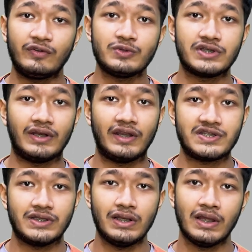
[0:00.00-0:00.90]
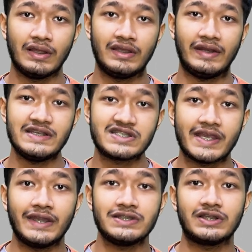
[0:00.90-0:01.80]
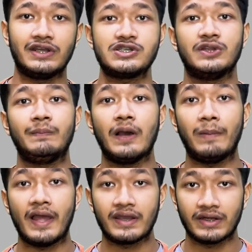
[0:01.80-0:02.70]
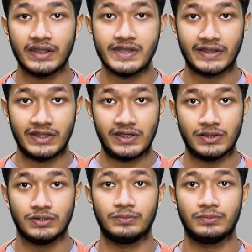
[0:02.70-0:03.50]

F2 जनरेशन यानी सेकेंड जनरेशन पे अप्लाई करके देखते हैं